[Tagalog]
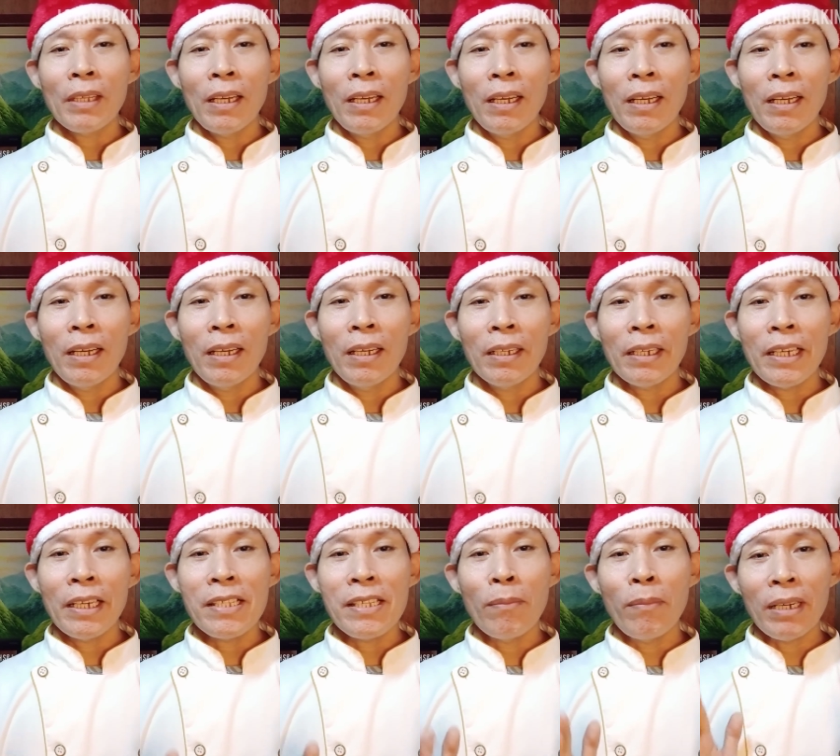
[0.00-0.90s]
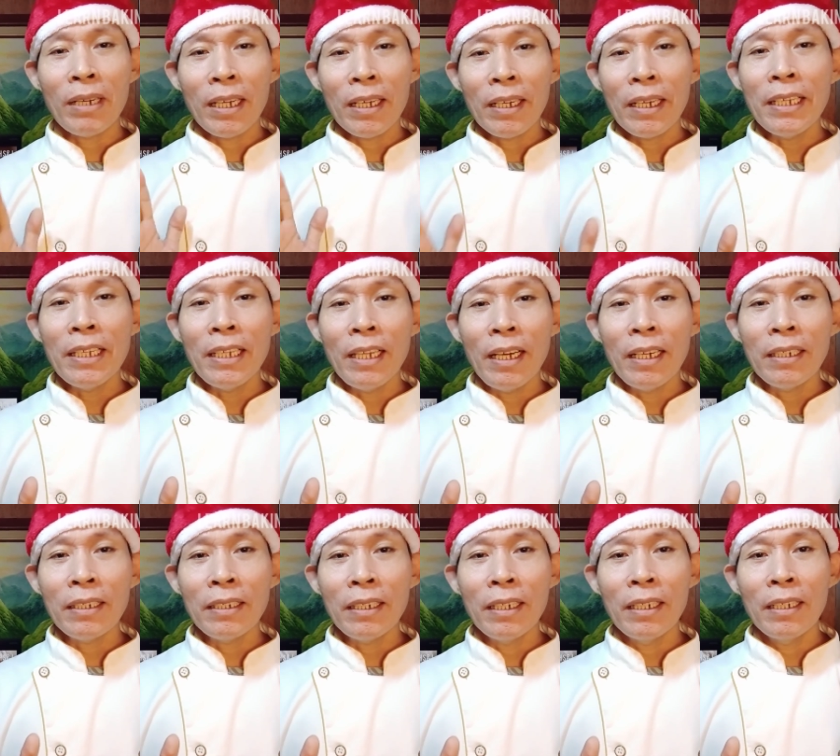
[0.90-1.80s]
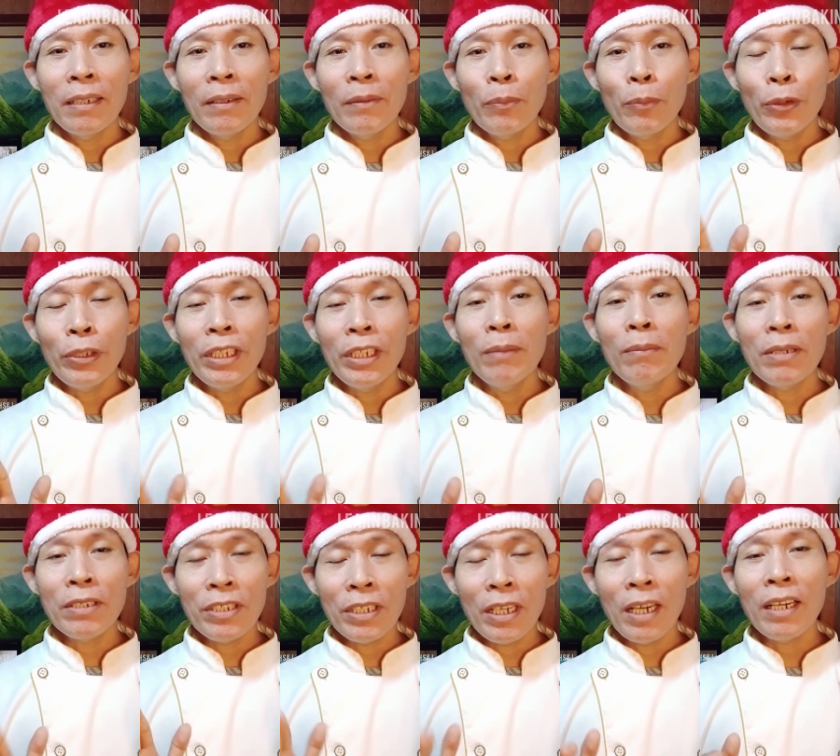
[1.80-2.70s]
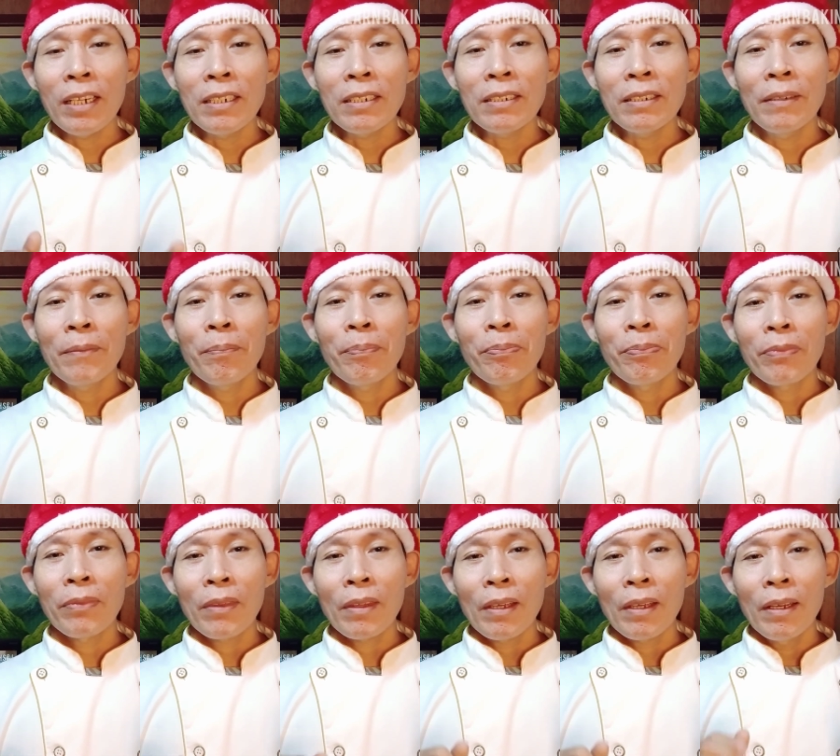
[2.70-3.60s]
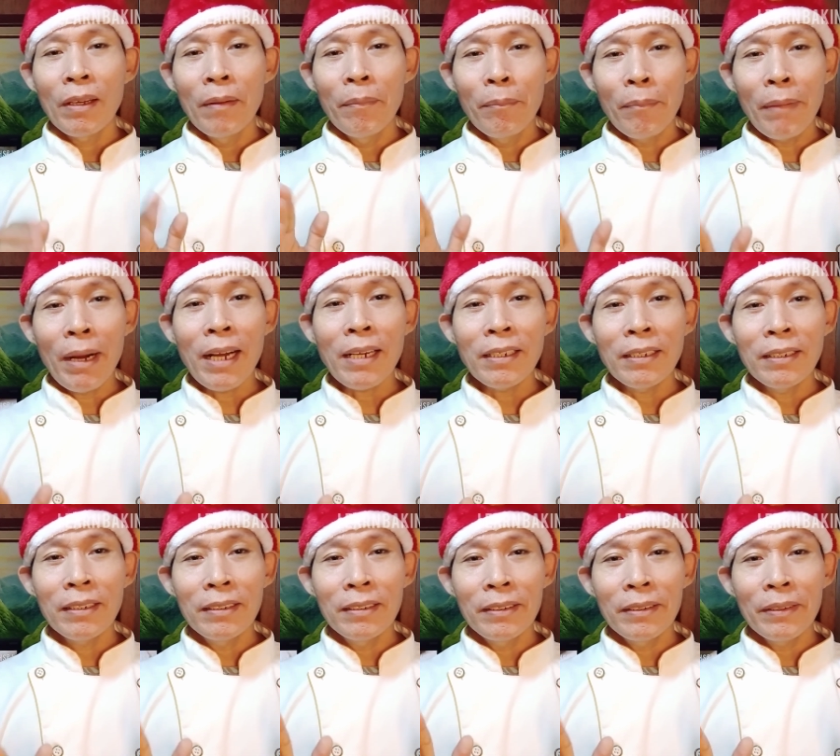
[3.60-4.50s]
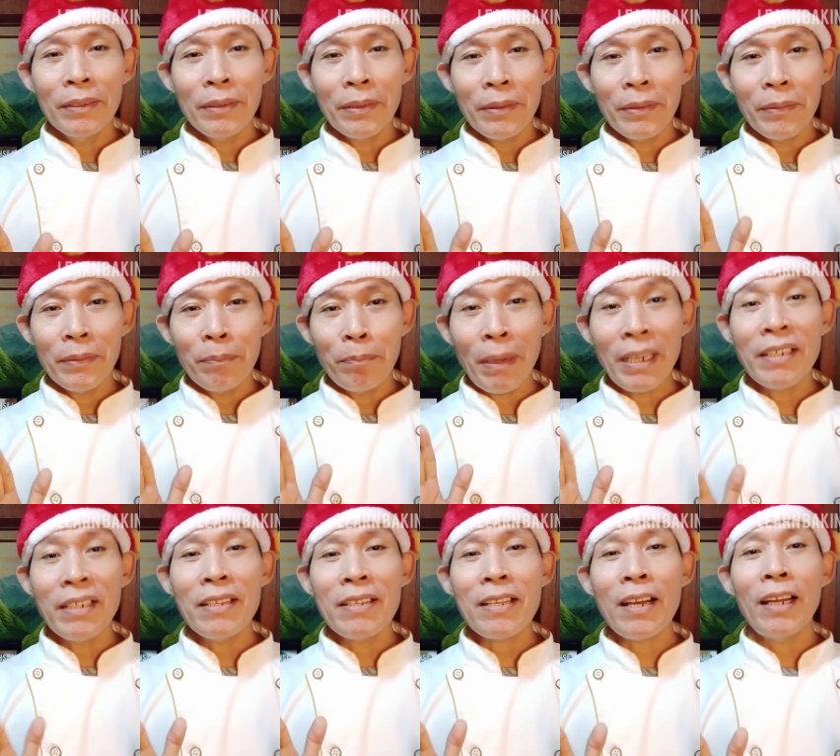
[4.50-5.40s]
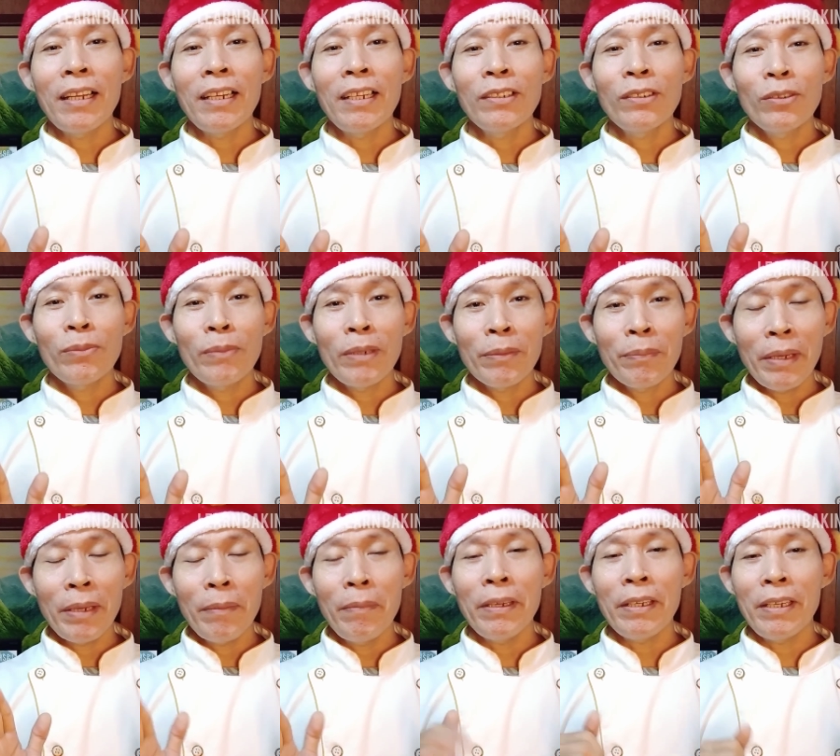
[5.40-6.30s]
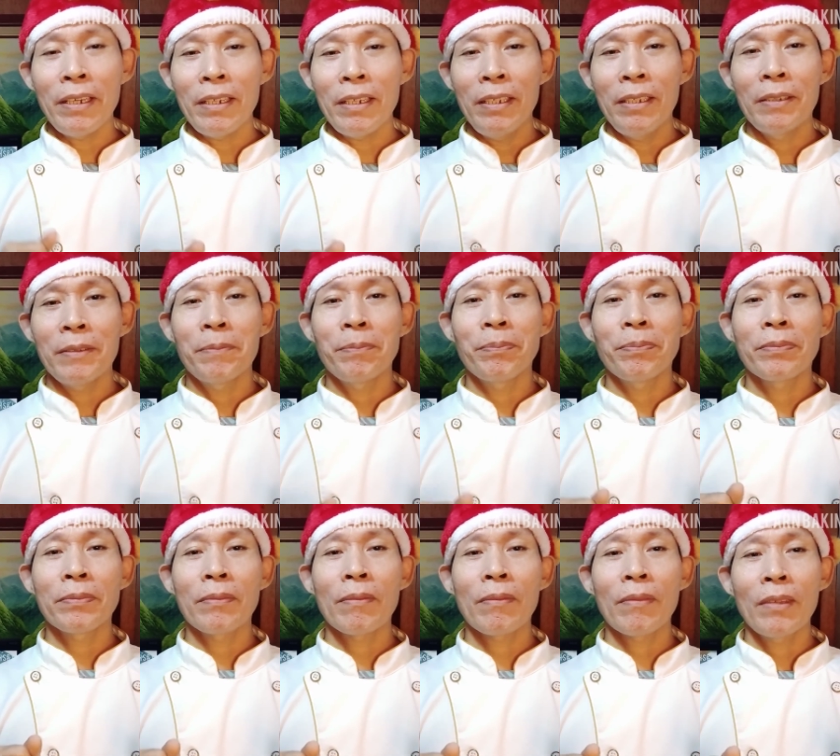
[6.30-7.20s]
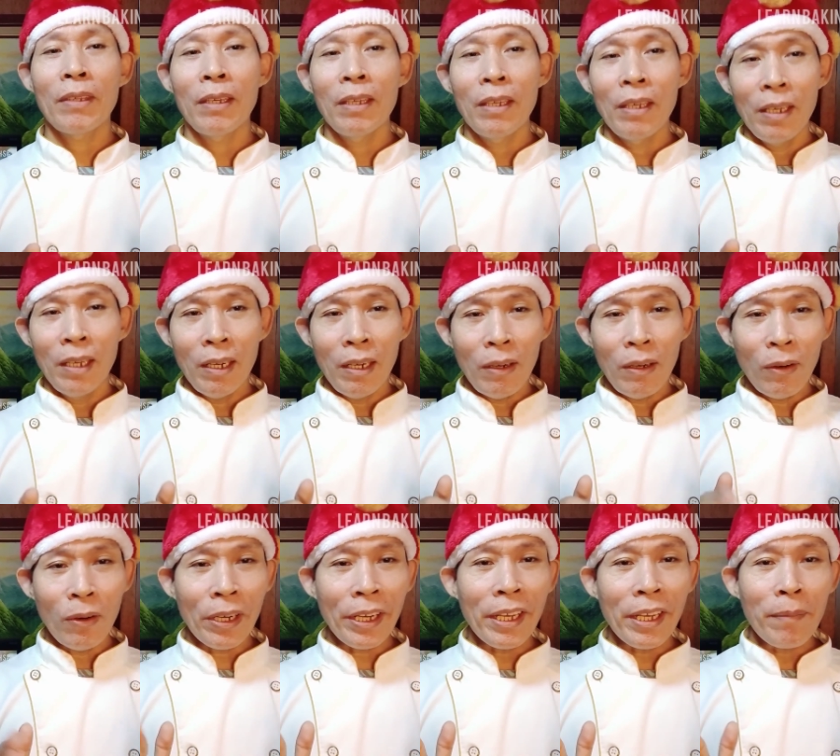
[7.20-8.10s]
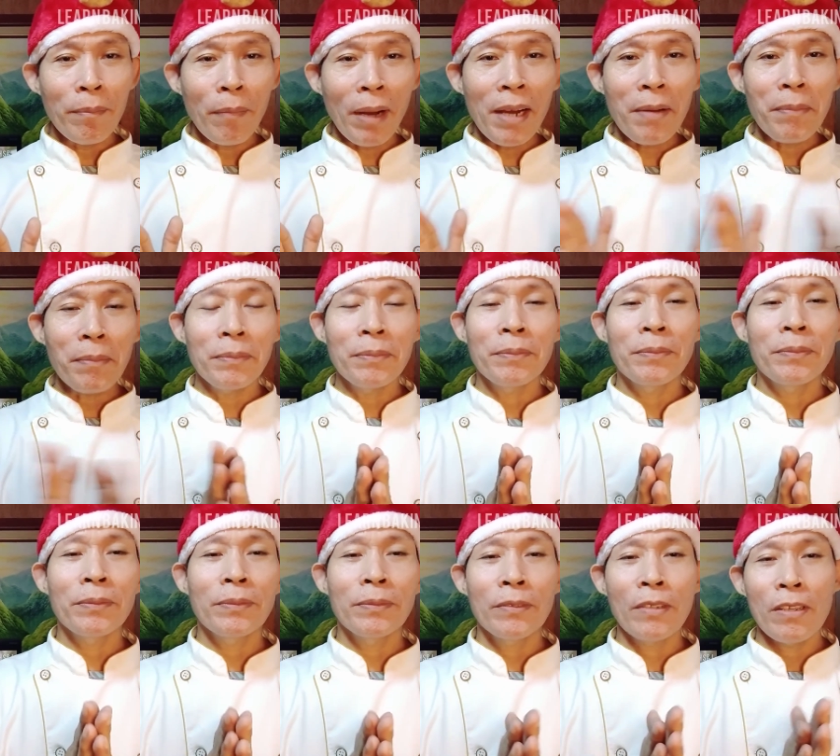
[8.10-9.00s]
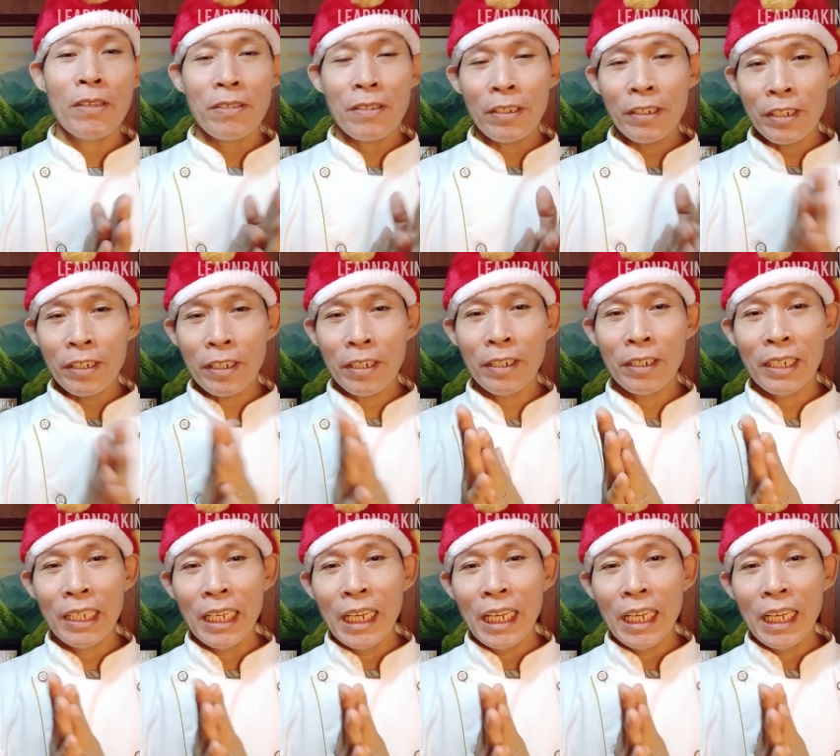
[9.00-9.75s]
uh, kahit sa barangay lang, uh, pwede ba siyang mag magpandisalan or magbibikiri? Okay, ma'am, sir,